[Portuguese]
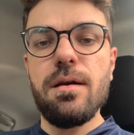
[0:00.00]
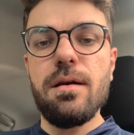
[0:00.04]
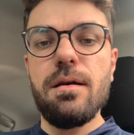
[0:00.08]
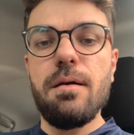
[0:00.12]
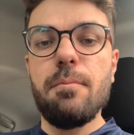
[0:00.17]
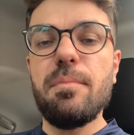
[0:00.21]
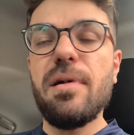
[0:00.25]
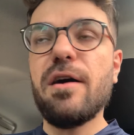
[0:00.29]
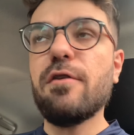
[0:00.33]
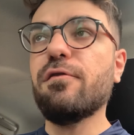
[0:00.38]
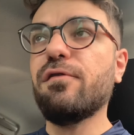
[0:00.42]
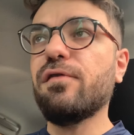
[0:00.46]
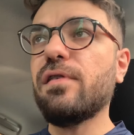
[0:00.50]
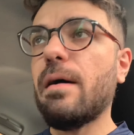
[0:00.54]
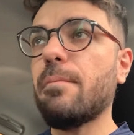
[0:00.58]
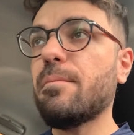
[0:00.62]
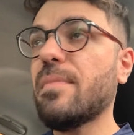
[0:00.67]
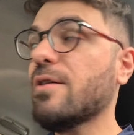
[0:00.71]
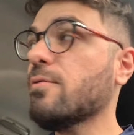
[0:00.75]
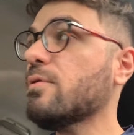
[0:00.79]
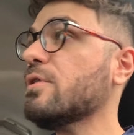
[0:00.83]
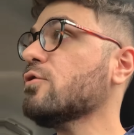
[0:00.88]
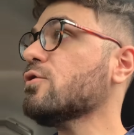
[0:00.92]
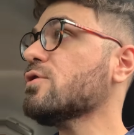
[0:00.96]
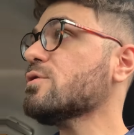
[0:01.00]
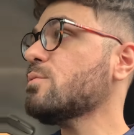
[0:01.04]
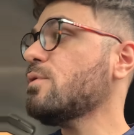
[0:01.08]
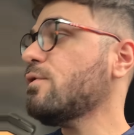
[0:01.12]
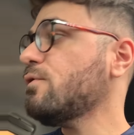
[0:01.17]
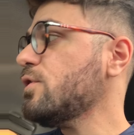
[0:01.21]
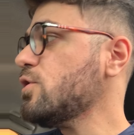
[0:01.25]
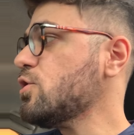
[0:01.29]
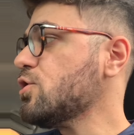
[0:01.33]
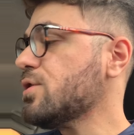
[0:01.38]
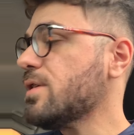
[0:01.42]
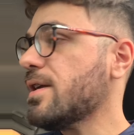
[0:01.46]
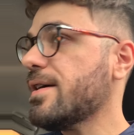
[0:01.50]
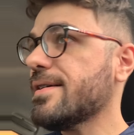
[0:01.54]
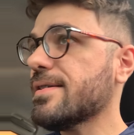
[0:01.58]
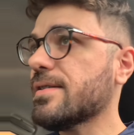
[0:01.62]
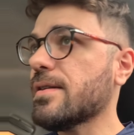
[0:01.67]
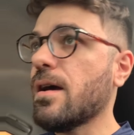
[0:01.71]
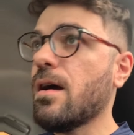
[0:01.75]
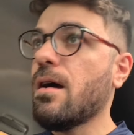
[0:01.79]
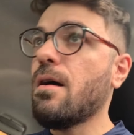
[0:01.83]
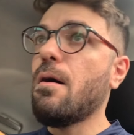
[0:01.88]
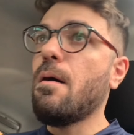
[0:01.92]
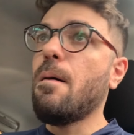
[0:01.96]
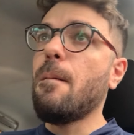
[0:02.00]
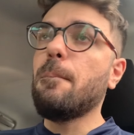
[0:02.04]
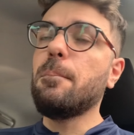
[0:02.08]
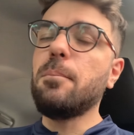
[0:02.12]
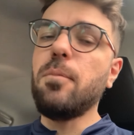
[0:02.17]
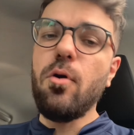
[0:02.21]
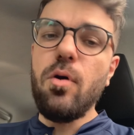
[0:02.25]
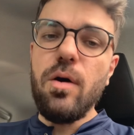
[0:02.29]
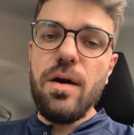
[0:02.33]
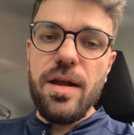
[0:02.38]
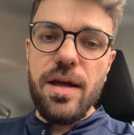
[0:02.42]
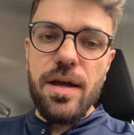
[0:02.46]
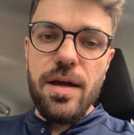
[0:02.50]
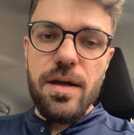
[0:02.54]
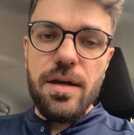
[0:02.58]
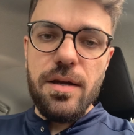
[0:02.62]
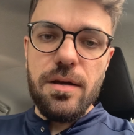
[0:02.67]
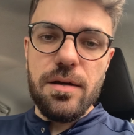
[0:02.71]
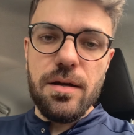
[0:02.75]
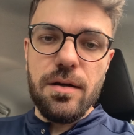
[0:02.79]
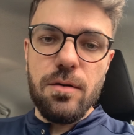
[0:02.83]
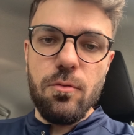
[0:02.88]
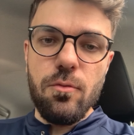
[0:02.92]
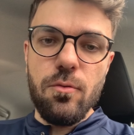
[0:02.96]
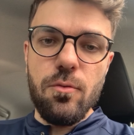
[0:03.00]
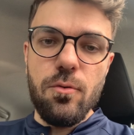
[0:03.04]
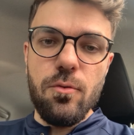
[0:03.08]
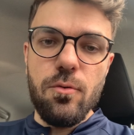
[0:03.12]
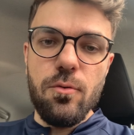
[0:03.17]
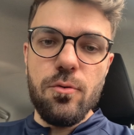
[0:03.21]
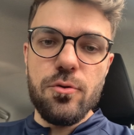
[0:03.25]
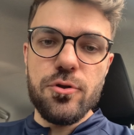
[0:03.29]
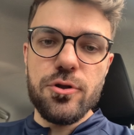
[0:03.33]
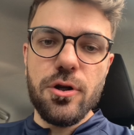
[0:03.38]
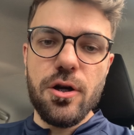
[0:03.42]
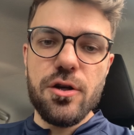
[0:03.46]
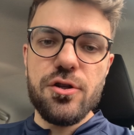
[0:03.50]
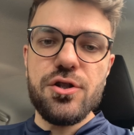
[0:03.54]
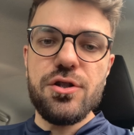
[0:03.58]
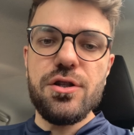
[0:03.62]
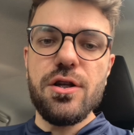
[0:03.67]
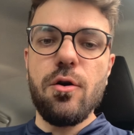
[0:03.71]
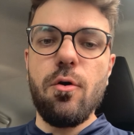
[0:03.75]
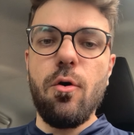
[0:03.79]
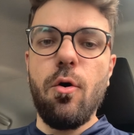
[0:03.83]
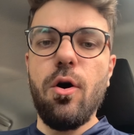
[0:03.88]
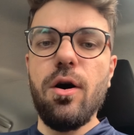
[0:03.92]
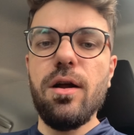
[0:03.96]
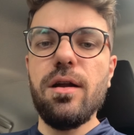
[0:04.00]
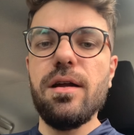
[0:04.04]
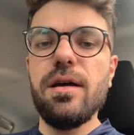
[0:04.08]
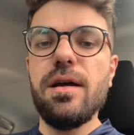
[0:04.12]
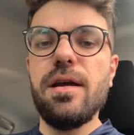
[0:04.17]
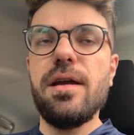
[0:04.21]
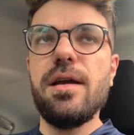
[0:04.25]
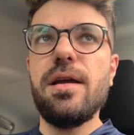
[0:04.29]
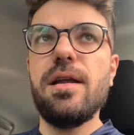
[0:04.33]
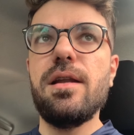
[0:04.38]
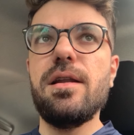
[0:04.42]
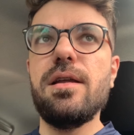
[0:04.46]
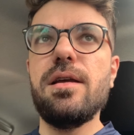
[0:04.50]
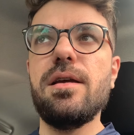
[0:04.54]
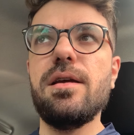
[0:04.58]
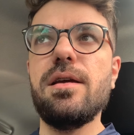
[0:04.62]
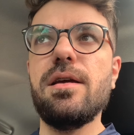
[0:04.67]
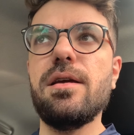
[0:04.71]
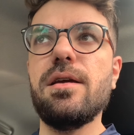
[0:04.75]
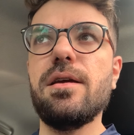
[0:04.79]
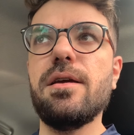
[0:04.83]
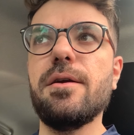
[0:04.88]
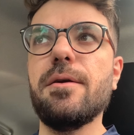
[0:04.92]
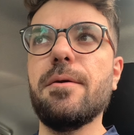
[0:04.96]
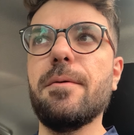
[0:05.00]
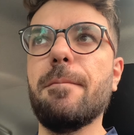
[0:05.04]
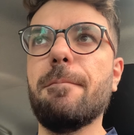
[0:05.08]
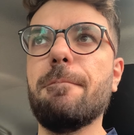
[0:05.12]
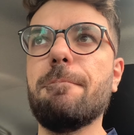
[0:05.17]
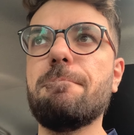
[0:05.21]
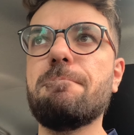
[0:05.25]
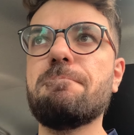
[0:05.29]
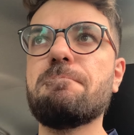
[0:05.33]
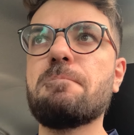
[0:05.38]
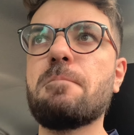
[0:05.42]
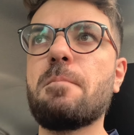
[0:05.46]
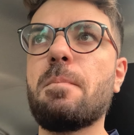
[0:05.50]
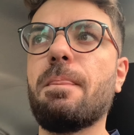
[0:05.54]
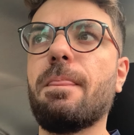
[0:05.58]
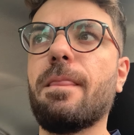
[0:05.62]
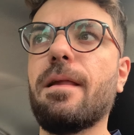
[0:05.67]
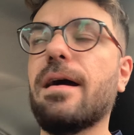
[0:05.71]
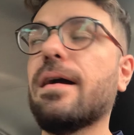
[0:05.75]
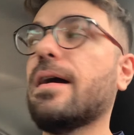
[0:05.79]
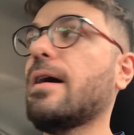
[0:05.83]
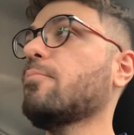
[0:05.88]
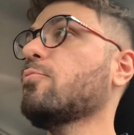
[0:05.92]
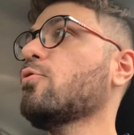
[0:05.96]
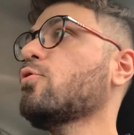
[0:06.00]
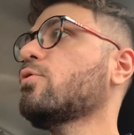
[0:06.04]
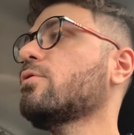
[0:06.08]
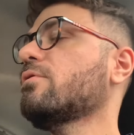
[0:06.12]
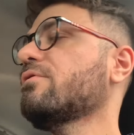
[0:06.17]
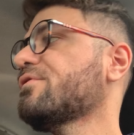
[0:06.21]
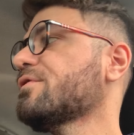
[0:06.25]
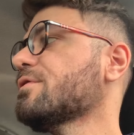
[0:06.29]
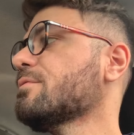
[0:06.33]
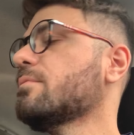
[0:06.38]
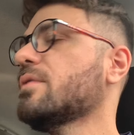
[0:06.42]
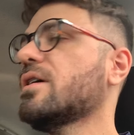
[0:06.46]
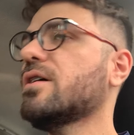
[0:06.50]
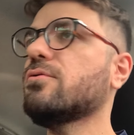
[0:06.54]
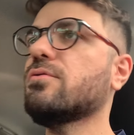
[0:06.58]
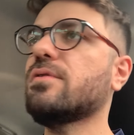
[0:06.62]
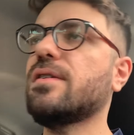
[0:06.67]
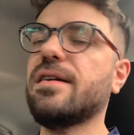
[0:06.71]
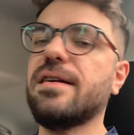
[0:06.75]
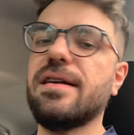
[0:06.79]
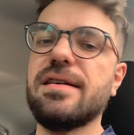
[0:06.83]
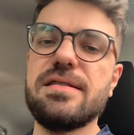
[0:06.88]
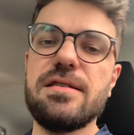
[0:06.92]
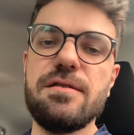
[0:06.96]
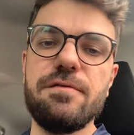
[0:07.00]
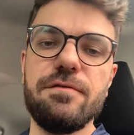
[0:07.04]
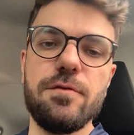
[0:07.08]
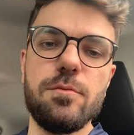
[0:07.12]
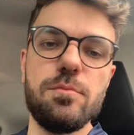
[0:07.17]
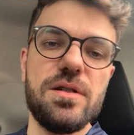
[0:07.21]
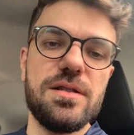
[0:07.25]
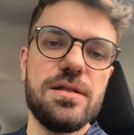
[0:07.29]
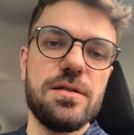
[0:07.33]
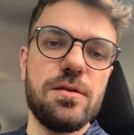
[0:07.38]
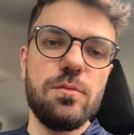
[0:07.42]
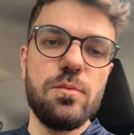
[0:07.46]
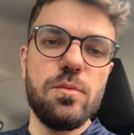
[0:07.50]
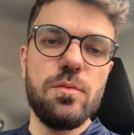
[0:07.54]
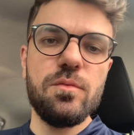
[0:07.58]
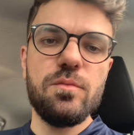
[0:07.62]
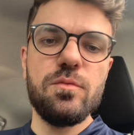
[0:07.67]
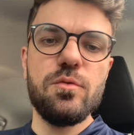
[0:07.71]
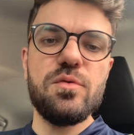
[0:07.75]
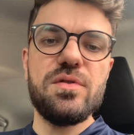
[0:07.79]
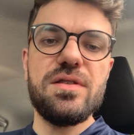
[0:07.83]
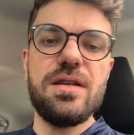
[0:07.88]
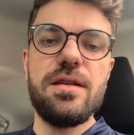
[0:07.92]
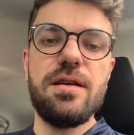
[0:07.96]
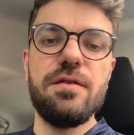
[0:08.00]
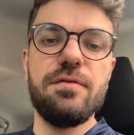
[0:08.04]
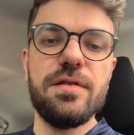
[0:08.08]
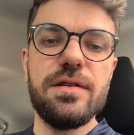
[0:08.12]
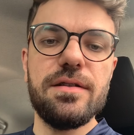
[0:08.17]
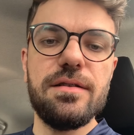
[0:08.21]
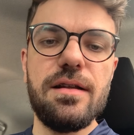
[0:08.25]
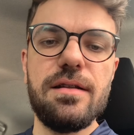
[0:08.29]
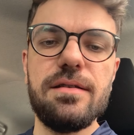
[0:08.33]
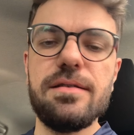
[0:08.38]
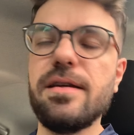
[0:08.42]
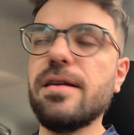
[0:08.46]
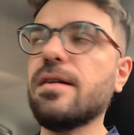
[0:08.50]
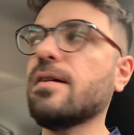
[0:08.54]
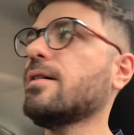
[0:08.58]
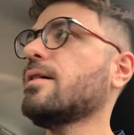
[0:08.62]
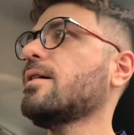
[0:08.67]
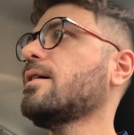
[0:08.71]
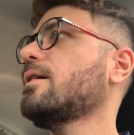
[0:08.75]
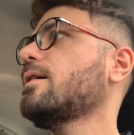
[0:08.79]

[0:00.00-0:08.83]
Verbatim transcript: para o Flamengo em 2023. Porém, o Jorge Nicola, ele acabou confirmando né, que essa informação não, não seria verdadeira.